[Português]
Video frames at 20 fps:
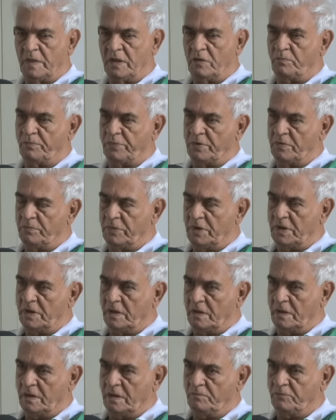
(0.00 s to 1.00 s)
Eu,
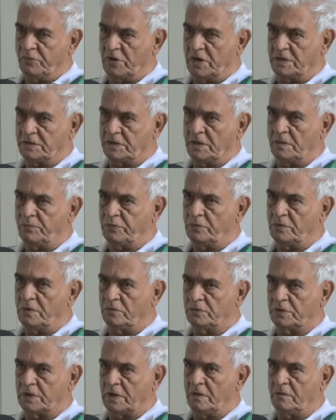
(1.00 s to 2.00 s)
é, por exemplo,
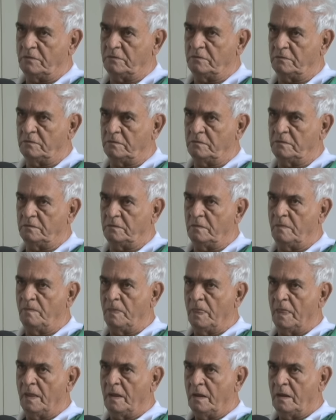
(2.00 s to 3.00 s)
eu tenho um,
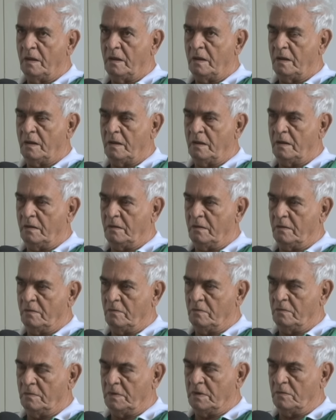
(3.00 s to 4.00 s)
é,
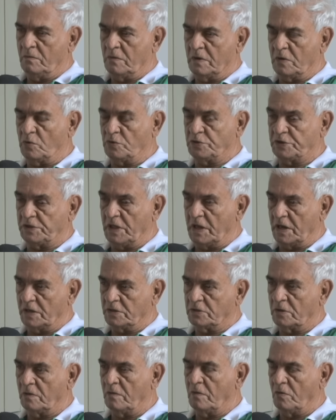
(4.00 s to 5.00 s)
uma, uma,
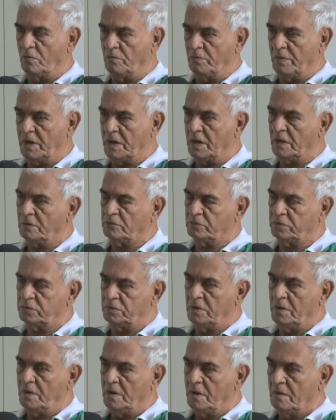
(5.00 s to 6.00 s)
consideração a Humberto,
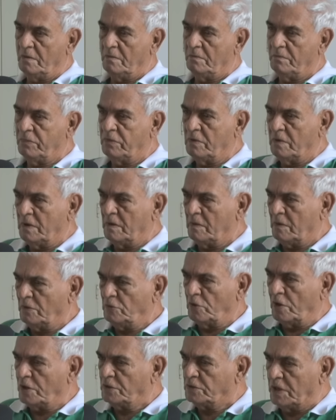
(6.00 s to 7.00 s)

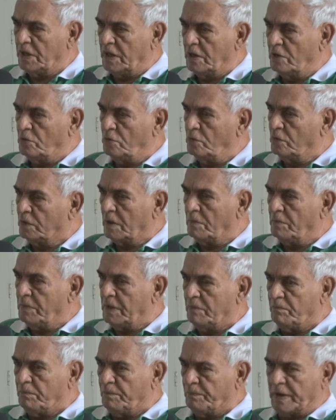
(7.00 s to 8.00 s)
nós, ele nunca
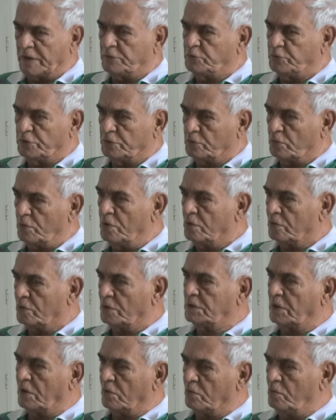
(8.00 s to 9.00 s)
me prejudicou em
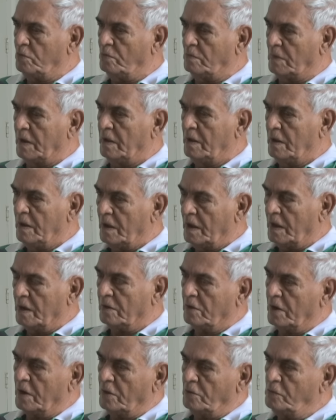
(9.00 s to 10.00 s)
coisa alguma.
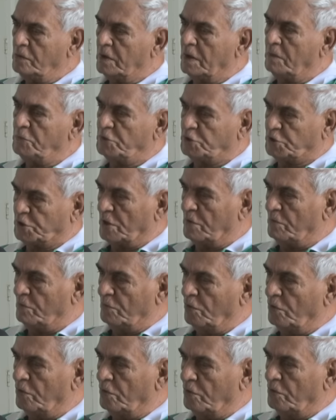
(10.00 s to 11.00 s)
Agora, nunca me
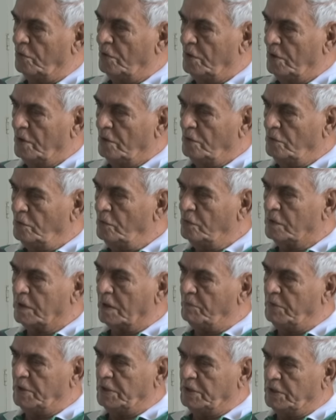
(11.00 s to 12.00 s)
chamou
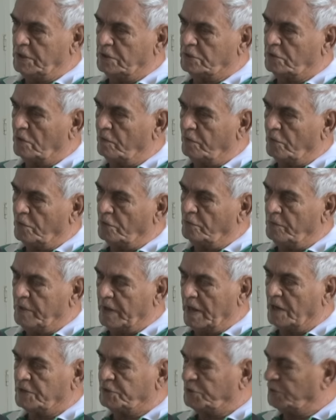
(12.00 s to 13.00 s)
nunca me disse, eu vou
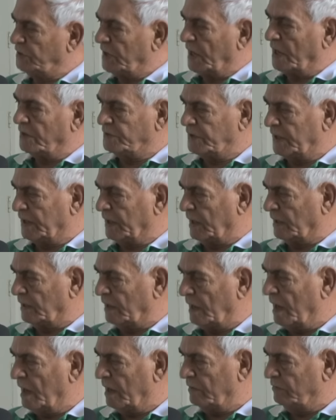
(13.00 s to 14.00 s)
nomear ajudado
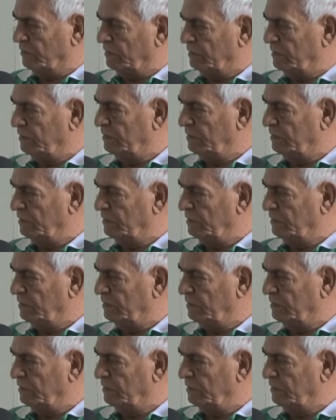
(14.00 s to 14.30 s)
secretário.